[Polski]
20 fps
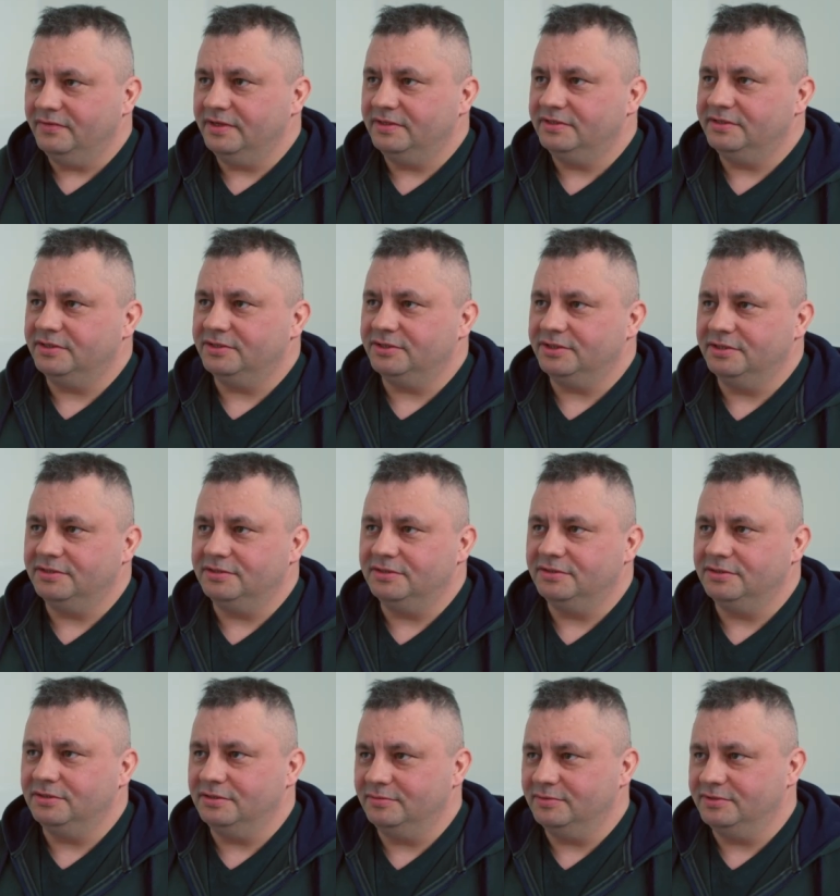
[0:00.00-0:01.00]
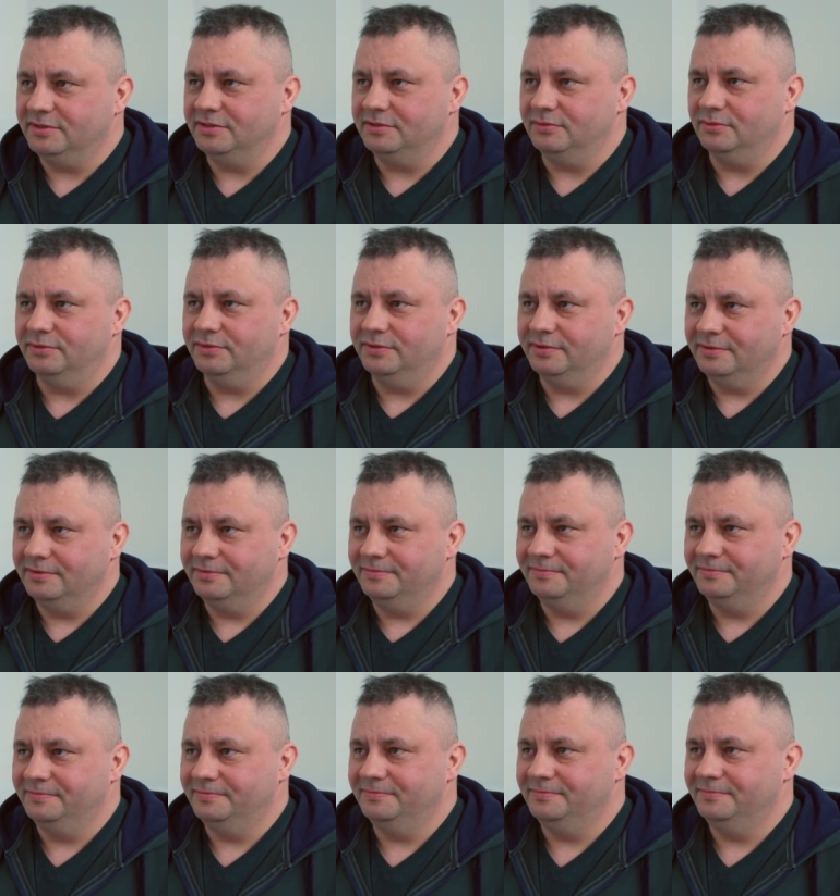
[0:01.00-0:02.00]
W granicach 600-700 zł.
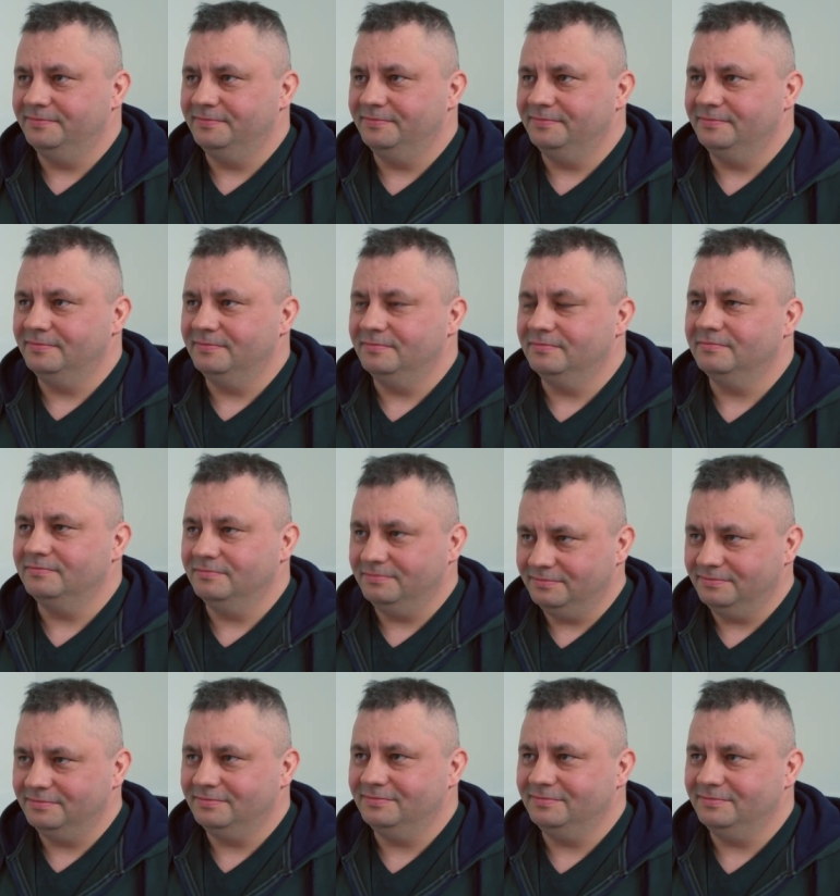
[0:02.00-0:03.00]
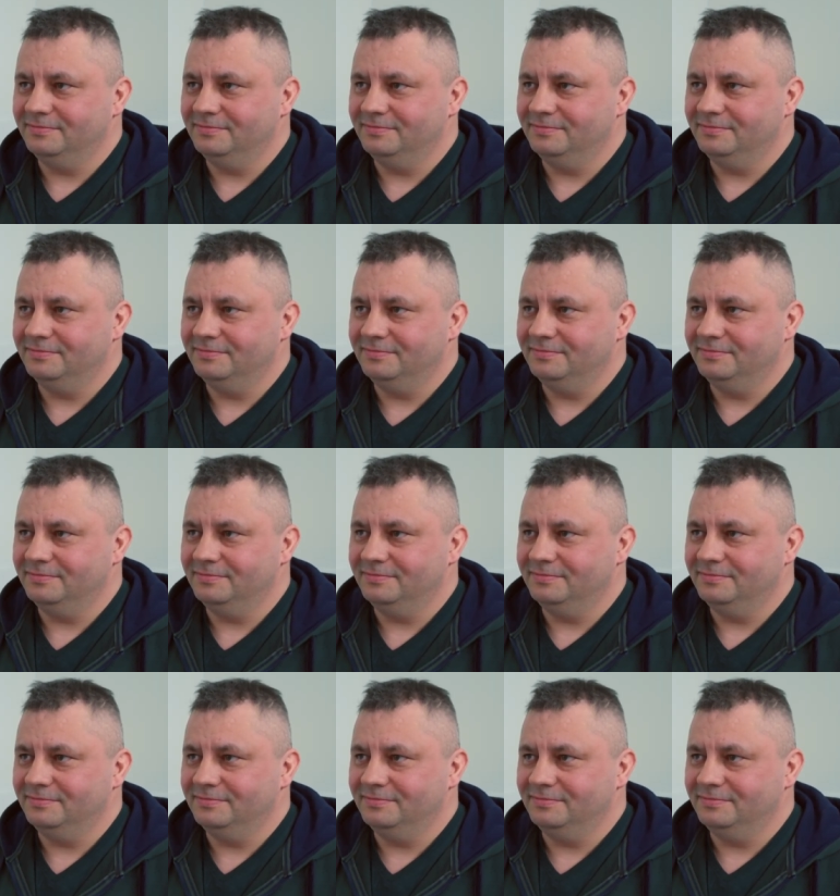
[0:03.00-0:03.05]
No to sporo, to super.